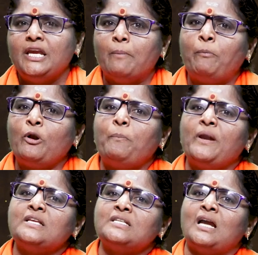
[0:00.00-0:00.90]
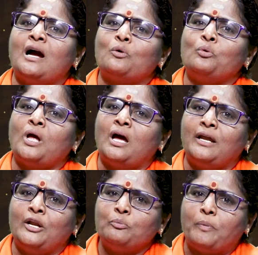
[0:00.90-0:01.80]
ఎప్పుడు పిలిచినా కూడా
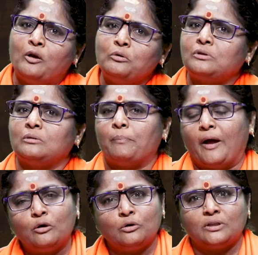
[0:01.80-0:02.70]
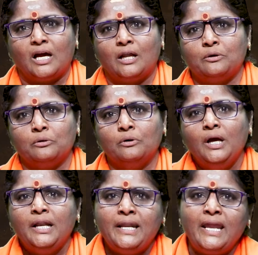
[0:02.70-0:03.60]
నేను పలు పలుకుతాను
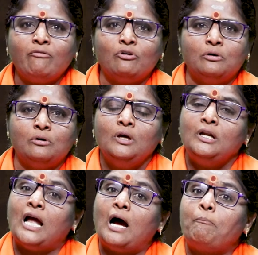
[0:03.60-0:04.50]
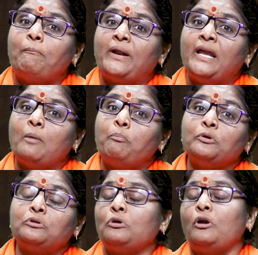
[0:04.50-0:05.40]
నీవు నా ప్రియ
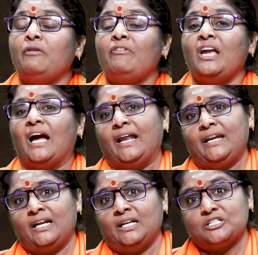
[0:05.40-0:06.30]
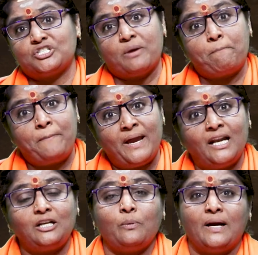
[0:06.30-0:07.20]
పుత్రుడివి అనే
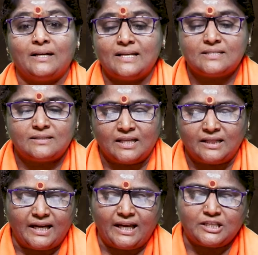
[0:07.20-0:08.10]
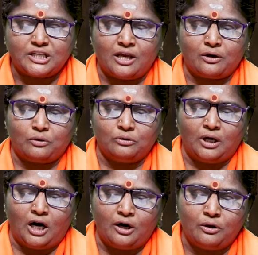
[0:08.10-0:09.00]
చెప్పేటువంటి స్థితికి
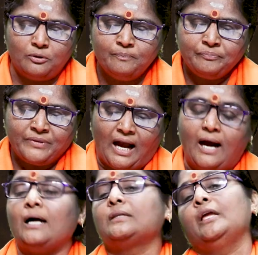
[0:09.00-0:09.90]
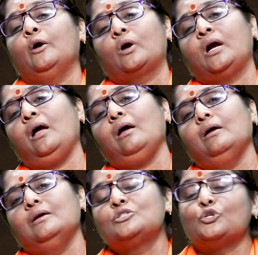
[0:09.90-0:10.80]
చేరుకున్నాడు ఆ యొక్క
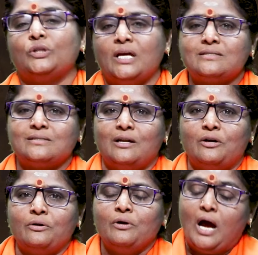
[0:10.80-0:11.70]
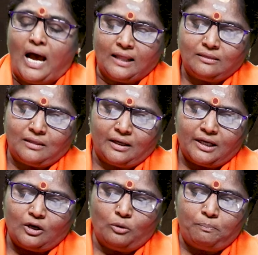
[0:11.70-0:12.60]
సుదర్శనుడు
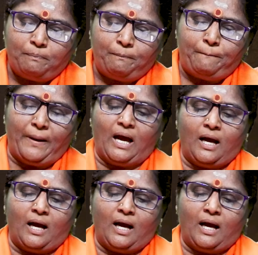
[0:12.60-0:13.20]
అంతటి గొప్ప